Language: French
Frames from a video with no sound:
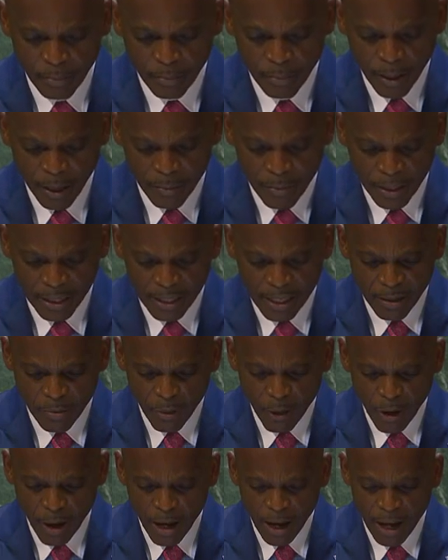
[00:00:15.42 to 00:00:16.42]

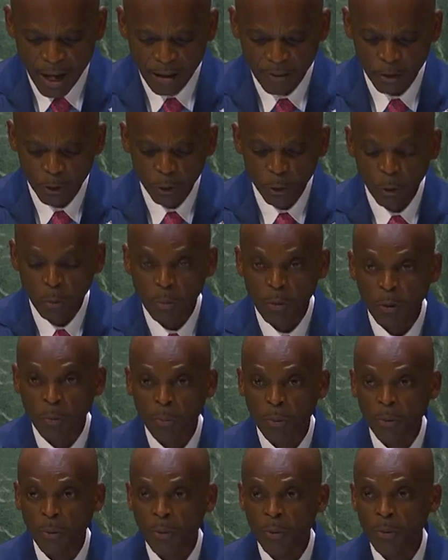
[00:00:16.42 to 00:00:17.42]
permettez-moi avant tout
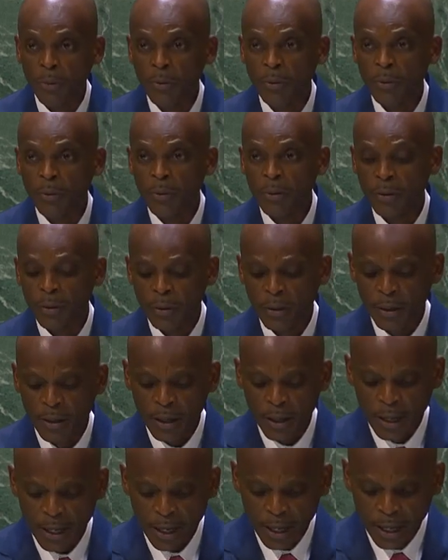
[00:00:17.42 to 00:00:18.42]
propos,
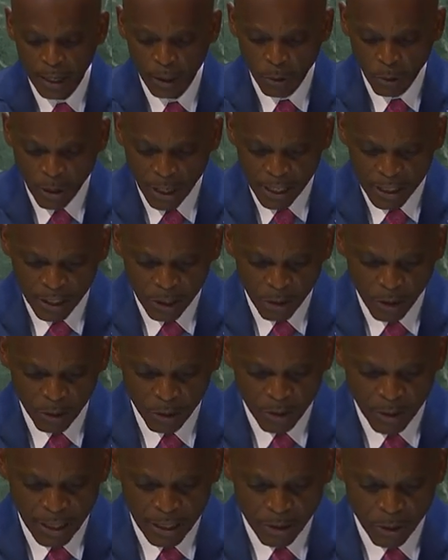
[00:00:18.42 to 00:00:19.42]
à l'occasion
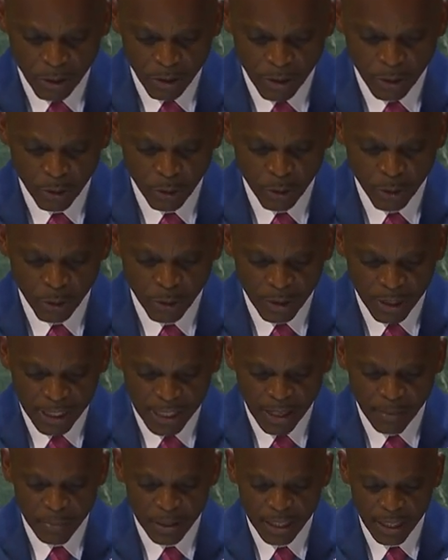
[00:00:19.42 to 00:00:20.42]
de la
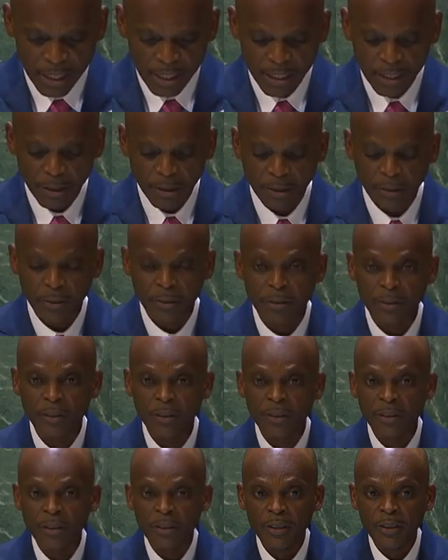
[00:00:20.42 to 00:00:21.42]
78e session
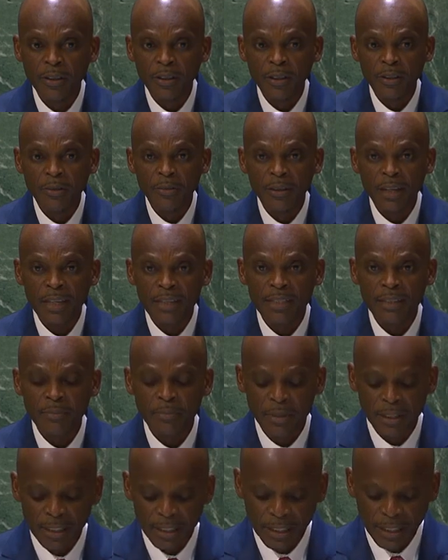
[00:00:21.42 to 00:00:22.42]
de
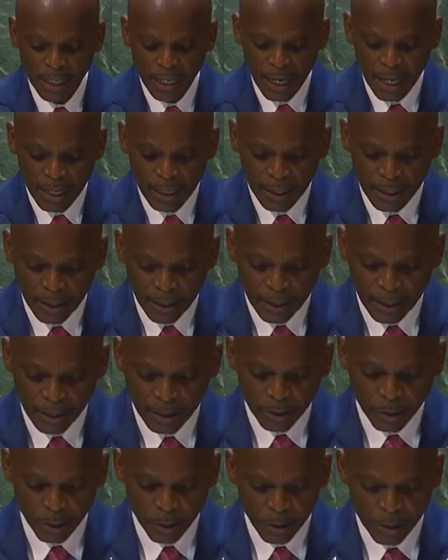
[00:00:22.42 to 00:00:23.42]
l'Assemblée générale
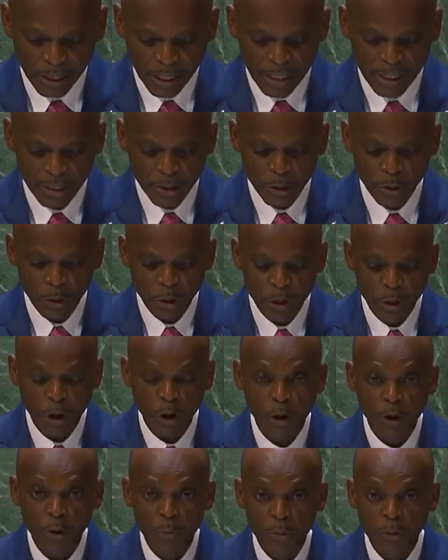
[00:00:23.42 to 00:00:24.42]
de notre institution
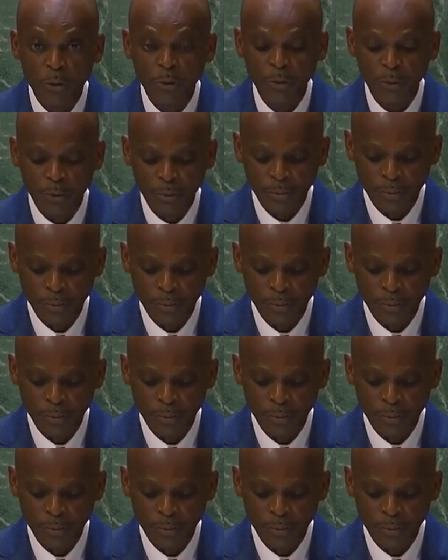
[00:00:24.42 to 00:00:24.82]
commune,